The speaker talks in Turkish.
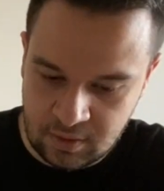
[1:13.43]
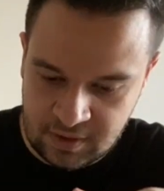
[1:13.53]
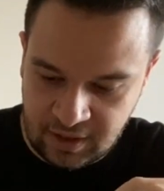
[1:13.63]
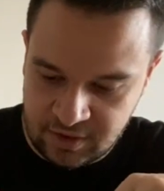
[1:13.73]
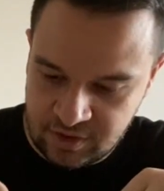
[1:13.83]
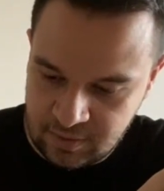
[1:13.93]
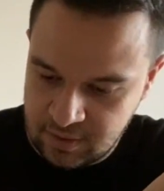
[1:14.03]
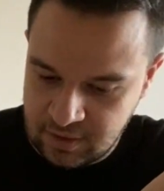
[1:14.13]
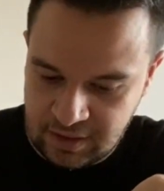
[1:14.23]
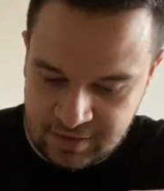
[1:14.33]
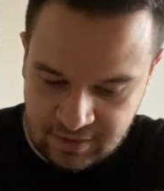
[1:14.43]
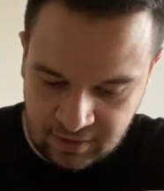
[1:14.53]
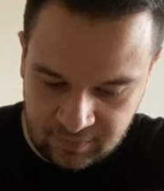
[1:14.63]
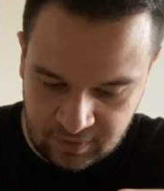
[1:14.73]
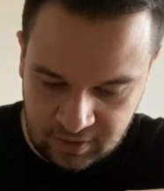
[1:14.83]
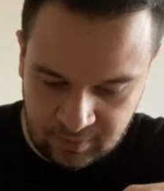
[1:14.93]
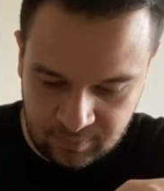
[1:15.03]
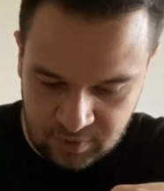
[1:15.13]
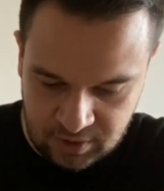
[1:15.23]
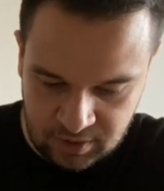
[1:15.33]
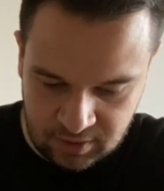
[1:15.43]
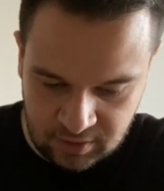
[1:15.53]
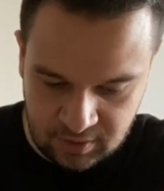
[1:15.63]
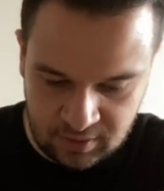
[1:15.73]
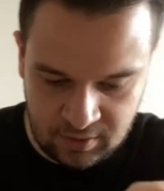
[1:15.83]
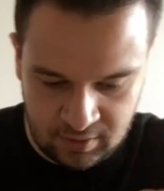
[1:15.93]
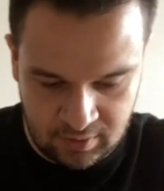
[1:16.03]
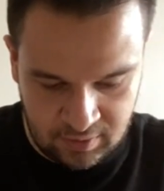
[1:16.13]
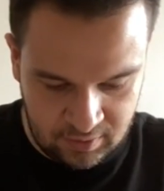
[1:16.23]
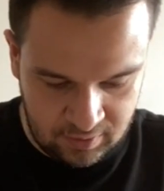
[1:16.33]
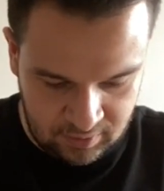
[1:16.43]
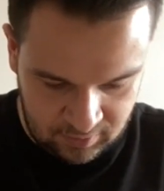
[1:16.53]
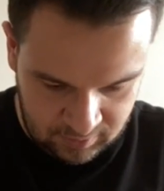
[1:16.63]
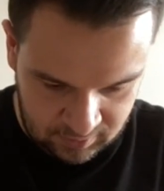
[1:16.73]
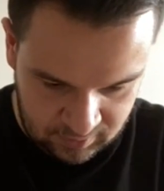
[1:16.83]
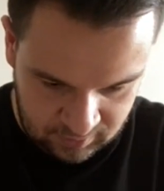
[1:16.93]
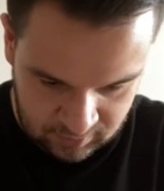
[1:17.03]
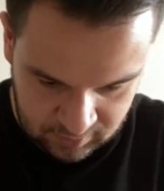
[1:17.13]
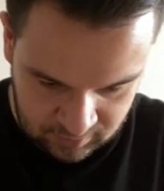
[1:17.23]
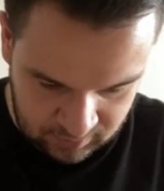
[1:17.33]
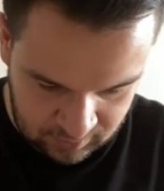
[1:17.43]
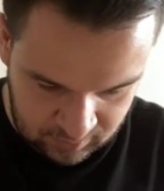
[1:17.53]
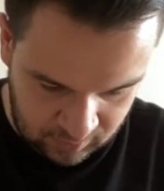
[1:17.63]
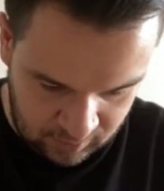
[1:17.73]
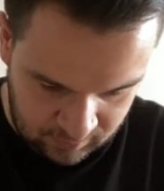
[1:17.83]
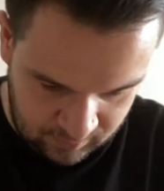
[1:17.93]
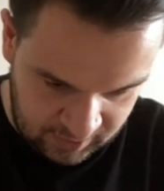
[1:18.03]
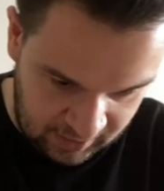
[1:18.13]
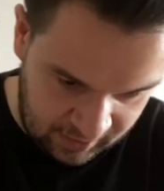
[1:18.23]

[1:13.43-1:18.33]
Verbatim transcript: Sadece ilk sayfayı yapmış. Bir de son sayfayı yapacağız dedi ya. Öyle mi? Bir de en